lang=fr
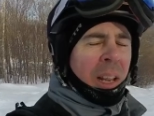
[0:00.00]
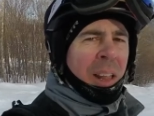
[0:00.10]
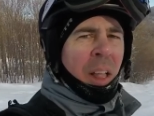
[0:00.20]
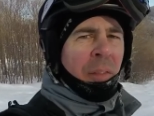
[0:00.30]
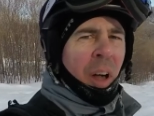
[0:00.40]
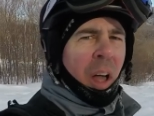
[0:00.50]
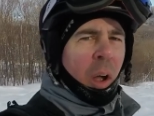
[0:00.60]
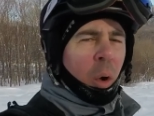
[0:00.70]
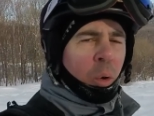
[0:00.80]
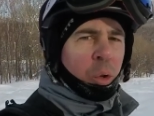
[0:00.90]
Il est
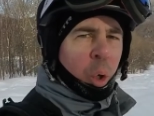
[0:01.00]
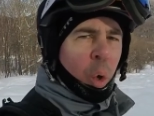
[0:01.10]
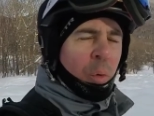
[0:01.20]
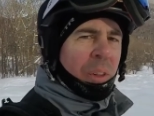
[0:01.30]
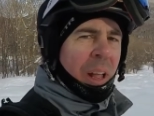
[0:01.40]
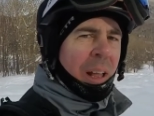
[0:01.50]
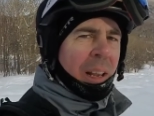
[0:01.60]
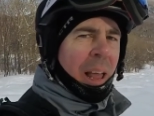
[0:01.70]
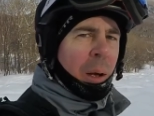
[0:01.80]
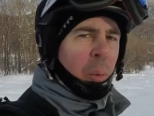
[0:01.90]
9h, on se trouve
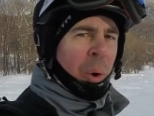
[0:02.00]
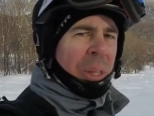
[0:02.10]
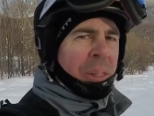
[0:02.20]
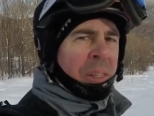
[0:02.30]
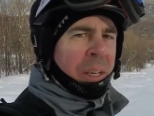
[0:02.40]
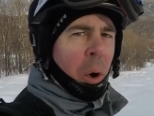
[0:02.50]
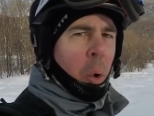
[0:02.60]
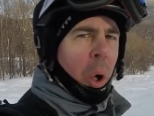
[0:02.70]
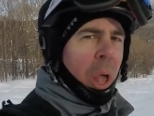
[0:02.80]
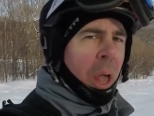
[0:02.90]
dans la
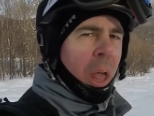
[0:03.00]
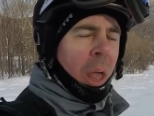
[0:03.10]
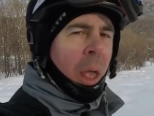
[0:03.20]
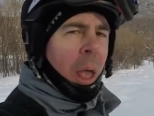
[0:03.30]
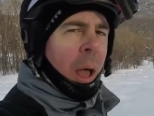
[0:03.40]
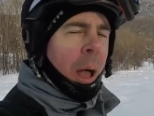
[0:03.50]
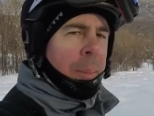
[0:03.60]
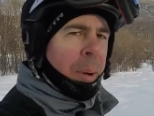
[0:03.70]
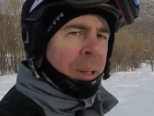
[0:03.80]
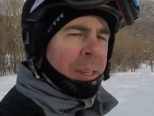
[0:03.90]
Windigo.
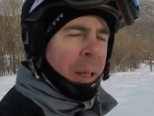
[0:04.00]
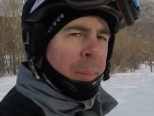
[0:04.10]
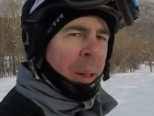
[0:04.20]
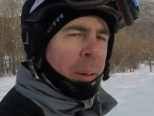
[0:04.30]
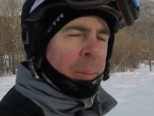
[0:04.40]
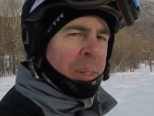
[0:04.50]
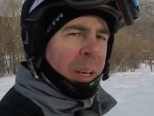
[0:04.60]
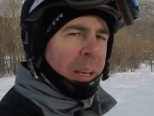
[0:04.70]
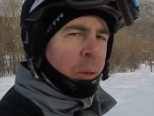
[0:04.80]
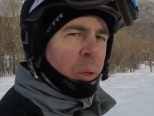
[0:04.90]
En passant par le
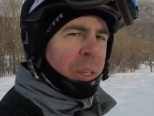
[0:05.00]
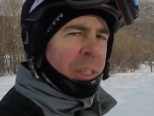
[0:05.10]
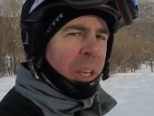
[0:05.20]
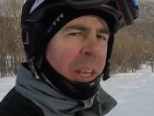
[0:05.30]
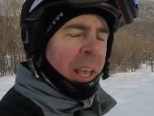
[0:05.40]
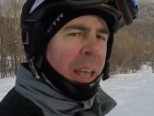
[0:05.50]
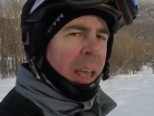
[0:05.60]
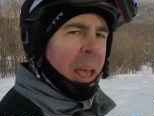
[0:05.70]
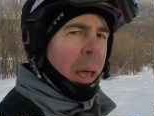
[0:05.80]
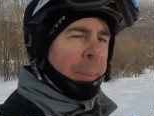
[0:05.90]
petit raccourci
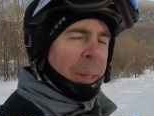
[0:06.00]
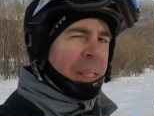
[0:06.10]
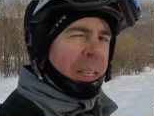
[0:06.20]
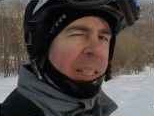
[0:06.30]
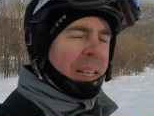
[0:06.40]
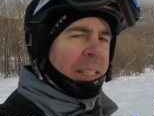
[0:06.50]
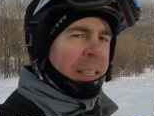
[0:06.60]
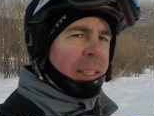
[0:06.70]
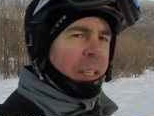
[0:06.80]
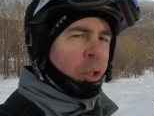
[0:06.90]
secret à partir de la
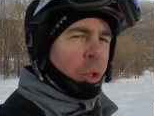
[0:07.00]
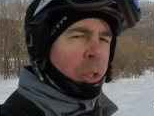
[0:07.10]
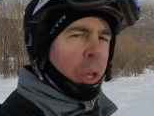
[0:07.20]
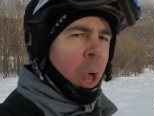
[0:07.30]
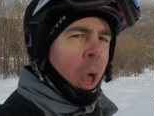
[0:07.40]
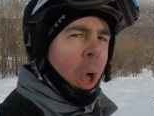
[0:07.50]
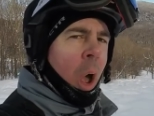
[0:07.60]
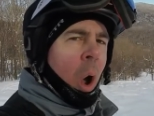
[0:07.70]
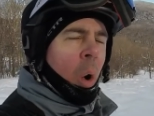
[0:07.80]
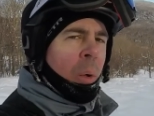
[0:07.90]
6 Ichousse,
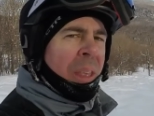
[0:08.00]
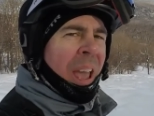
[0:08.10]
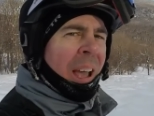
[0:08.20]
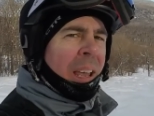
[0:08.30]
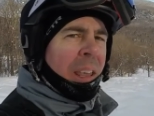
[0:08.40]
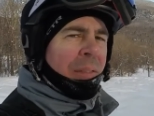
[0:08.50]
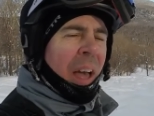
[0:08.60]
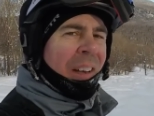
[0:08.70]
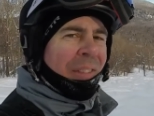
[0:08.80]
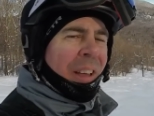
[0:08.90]
on y
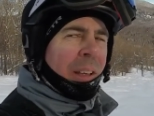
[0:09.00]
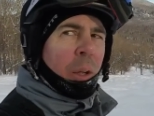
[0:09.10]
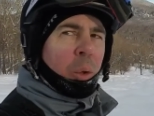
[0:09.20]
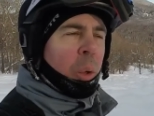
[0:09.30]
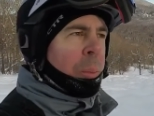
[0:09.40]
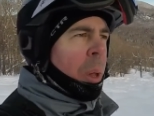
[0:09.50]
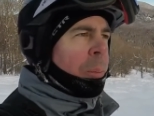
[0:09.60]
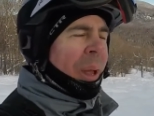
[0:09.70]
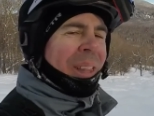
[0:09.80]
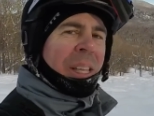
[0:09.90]
arrive avant que tout le
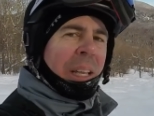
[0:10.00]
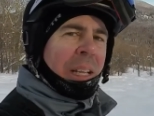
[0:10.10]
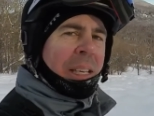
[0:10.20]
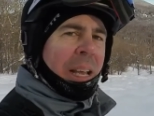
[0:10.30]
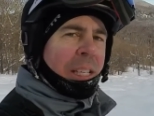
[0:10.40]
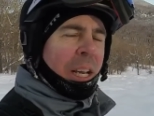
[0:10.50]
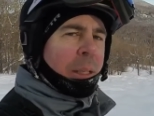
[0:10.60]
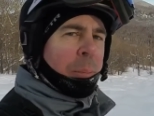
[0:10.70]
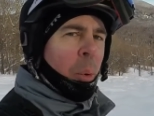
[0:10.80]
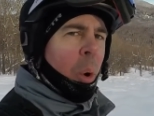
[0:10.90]
monde prenne le télésiège
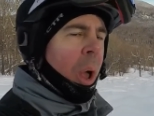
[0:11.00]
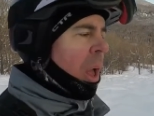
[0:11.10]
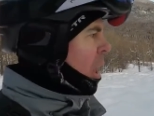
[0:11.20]
Expo.